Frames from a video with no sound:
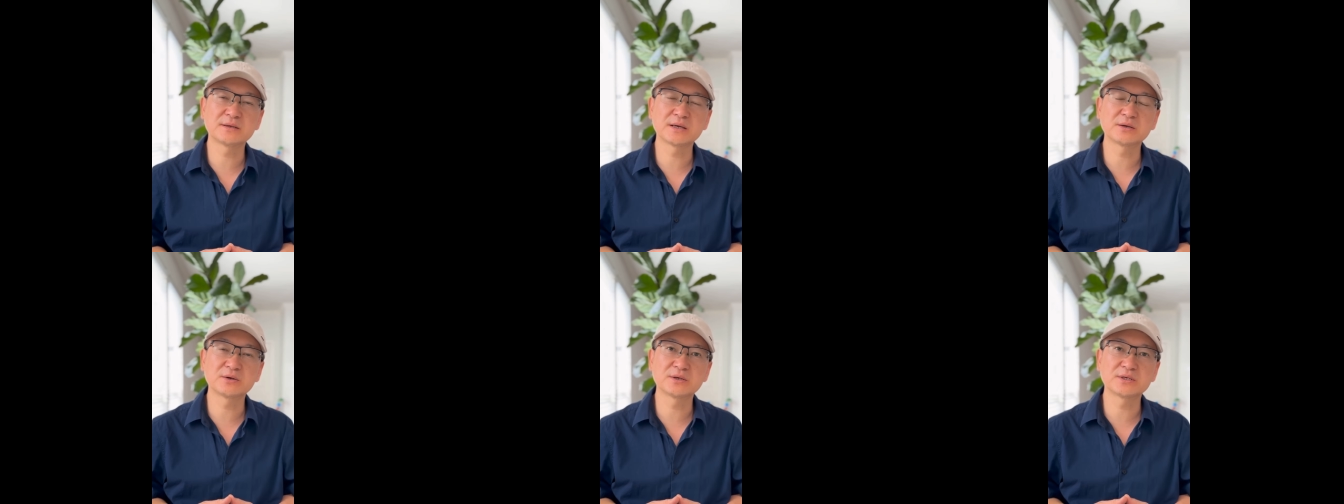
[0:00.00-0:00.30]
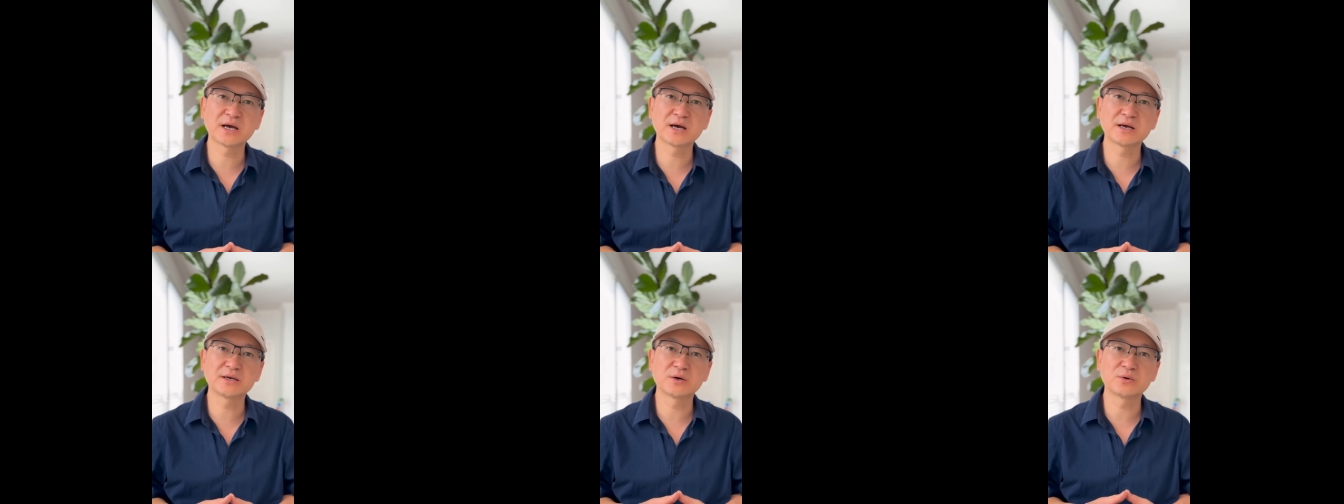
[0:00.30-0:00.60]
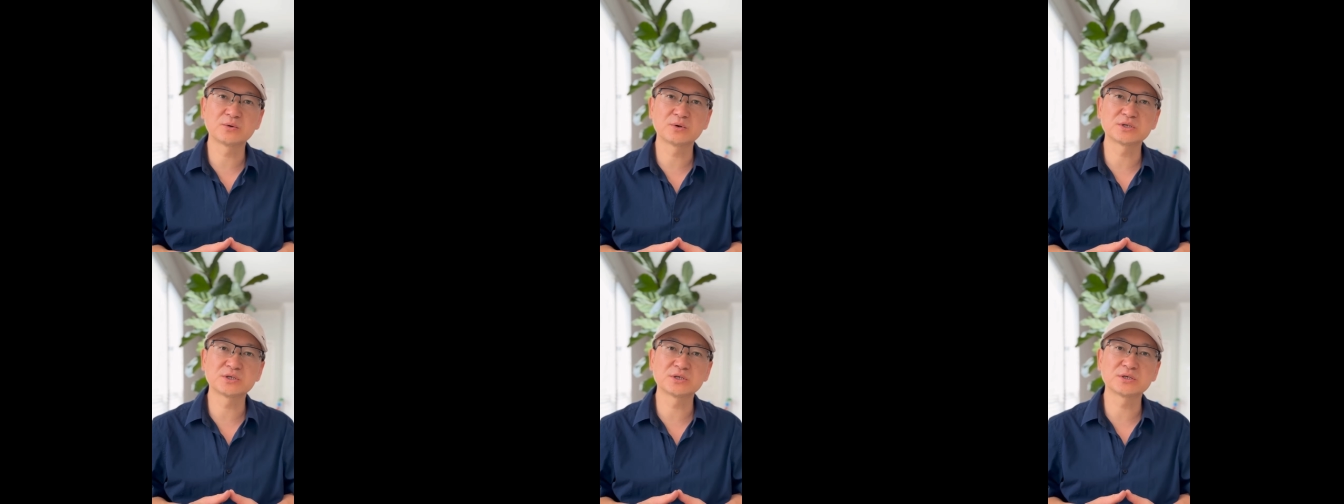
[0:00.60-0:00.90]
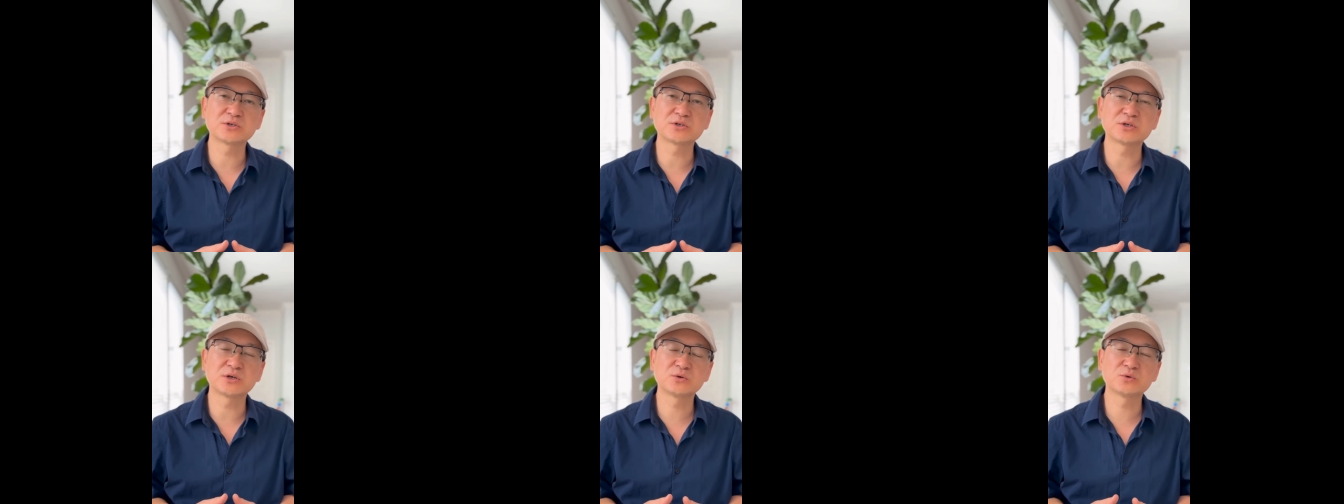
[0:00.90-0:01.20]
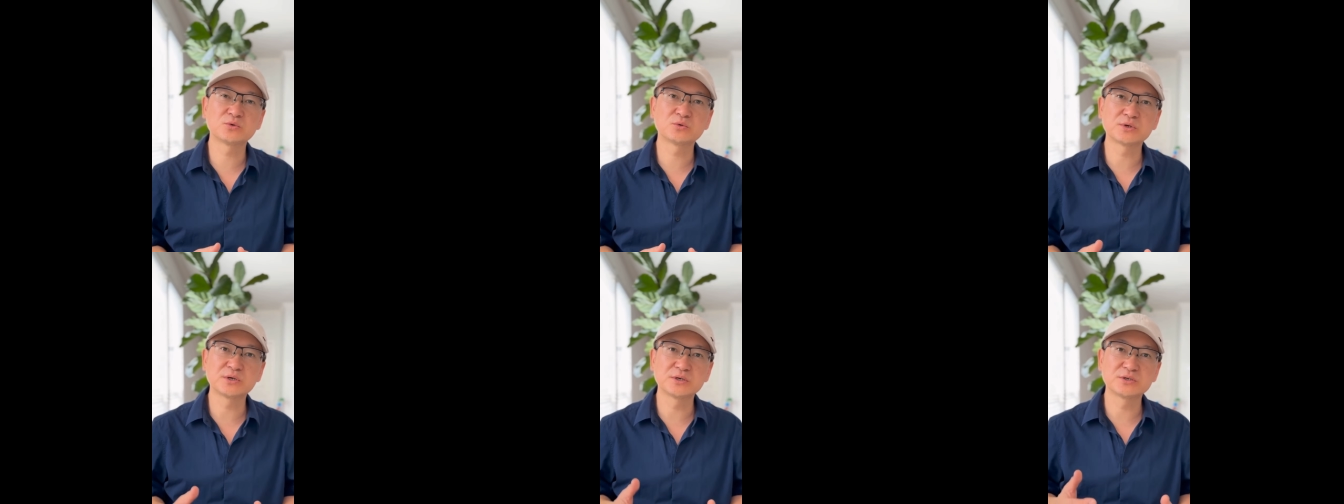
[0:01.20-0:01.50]
它对大脑和认知
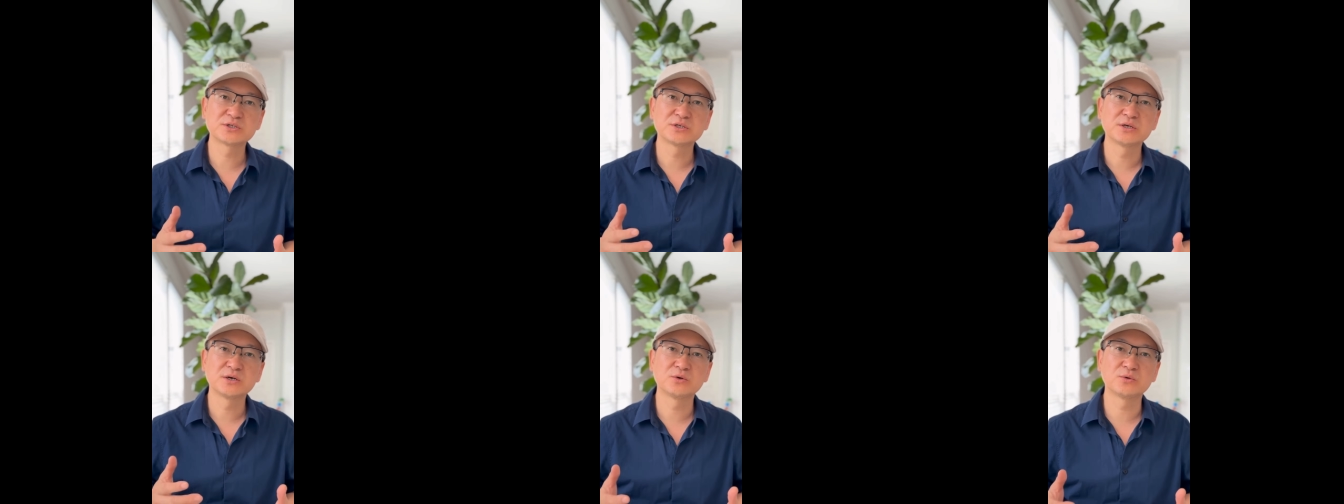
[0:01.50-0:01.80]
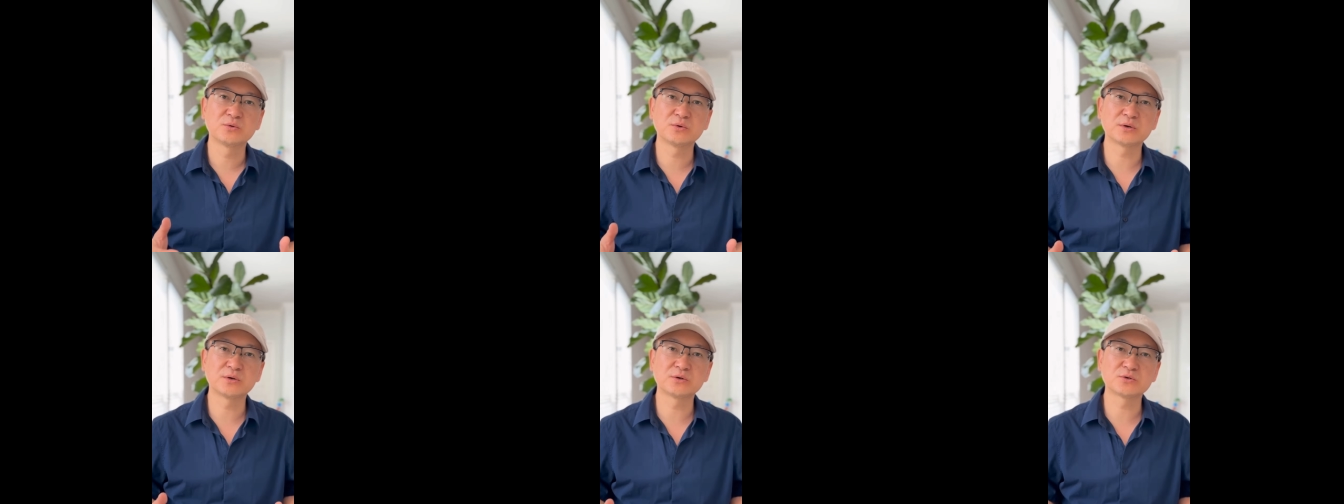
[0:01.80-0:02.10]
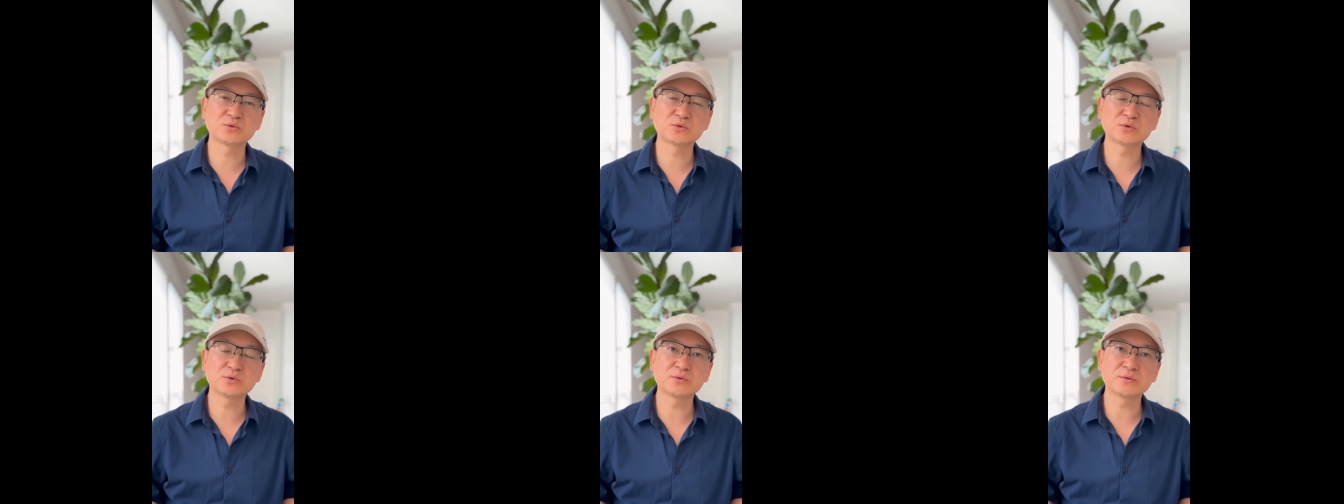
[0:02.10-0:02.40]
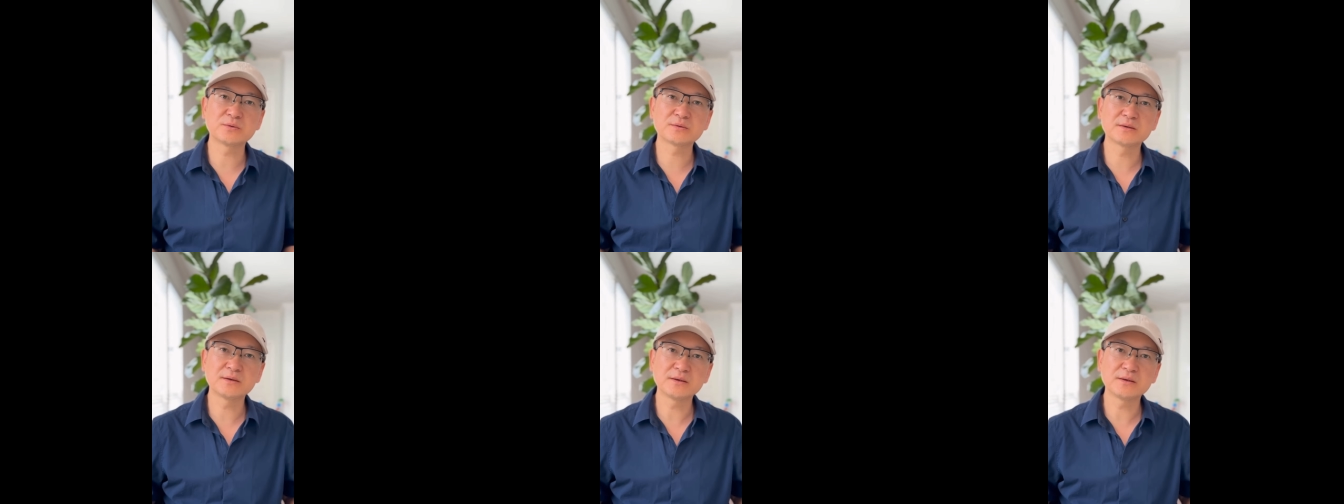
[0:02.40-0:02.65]
功能起着重要的作用。